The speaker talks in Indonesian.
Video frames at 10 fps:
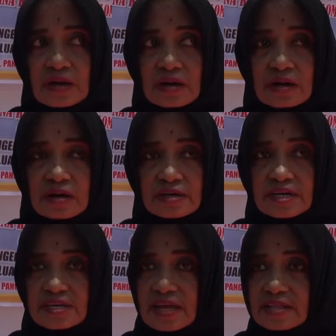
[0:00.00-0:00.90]
Eh,
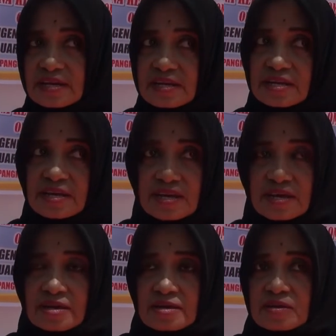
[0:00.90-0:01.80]
kegiatan ini
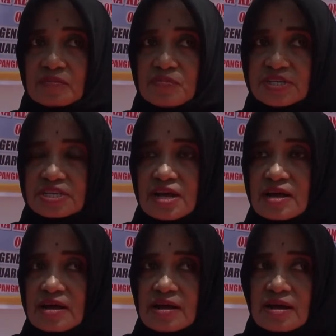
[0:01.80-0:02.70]

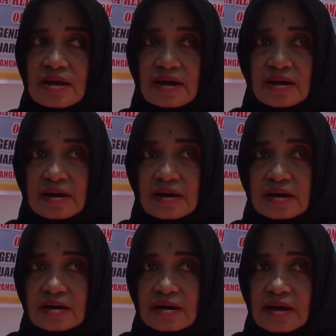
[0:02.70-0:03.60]
bisa
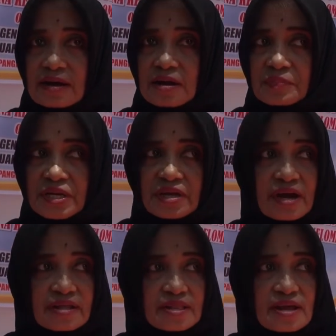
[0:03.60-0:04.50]
eh, ada
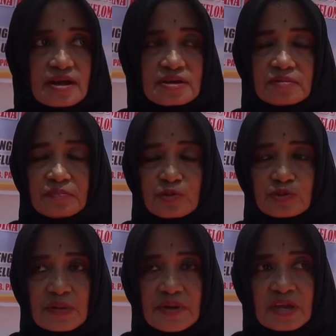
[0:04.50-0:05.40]
peningkatan
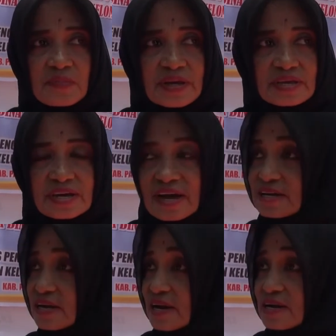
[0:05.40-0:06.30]
utamanya bagi
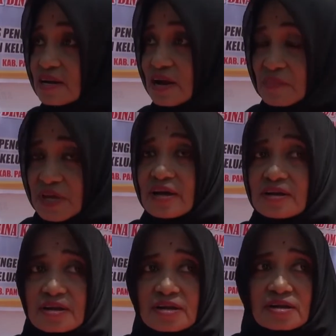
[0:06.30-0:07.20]
kader-kader kami ya,
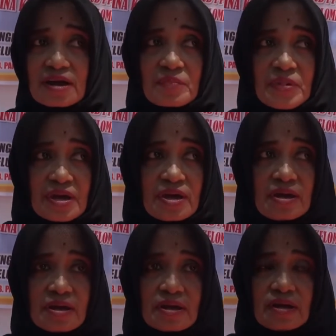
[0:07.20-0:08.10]
dari KB
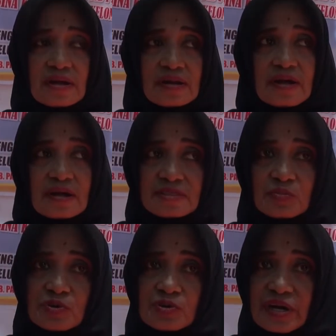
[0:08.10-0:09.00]
dan
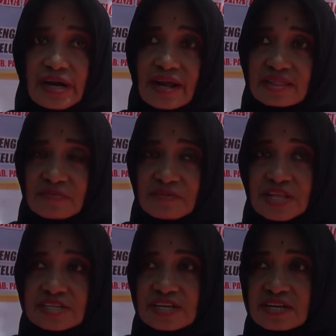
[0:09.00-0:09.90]
temu
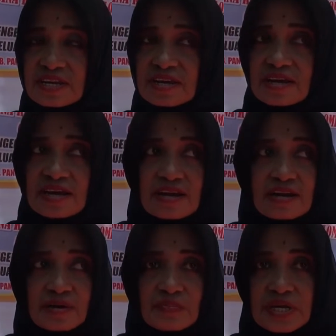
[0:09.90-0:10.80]
kreativitas ini
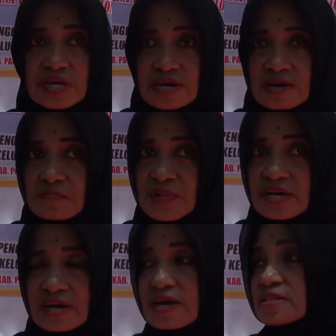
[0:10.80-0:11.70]
lebih
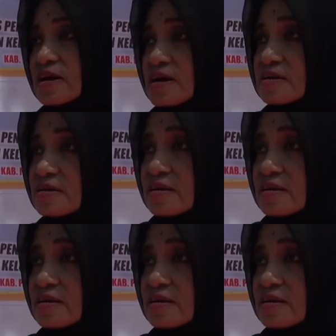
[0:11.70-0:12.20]
meningkatkan